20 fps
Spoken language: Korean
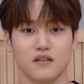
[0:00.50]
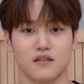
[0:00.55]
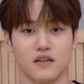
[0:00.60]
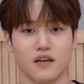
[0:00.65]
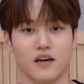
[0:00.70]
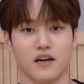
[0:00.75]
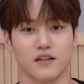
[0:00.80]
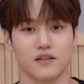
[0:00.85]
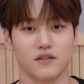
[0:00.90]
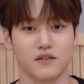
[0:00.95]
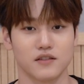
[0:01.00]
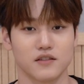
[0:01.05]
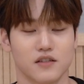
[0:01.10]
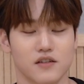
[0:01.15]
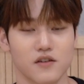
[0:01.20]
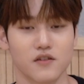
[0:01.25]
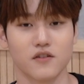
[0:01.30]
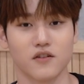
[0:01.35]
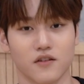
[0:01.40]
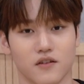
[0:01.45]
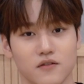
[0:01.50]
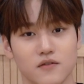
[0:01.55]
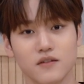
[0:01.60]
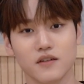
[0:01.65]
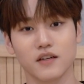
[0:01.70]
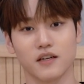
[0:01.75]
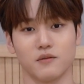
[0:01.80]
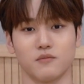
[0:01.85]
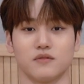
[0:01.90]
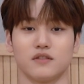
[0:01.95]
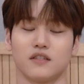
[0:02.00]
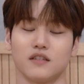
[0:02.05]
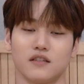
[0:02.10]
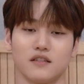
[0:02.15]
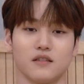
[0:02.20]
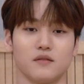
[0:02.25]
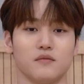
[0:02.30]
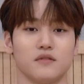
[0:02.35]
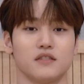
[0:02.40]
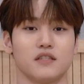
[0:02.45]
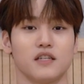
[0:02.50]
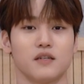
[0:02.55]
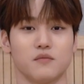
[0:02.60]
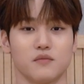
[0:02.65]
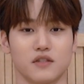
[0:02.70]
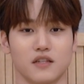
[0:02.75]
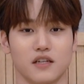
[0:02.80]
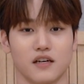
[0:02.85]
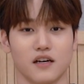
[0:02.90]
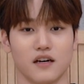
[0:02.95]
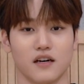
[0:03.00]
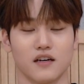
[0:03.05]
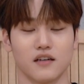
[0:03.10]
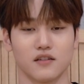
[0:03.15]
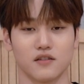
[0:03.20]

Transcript: 네 안녕하세요 MCN 디민재입니다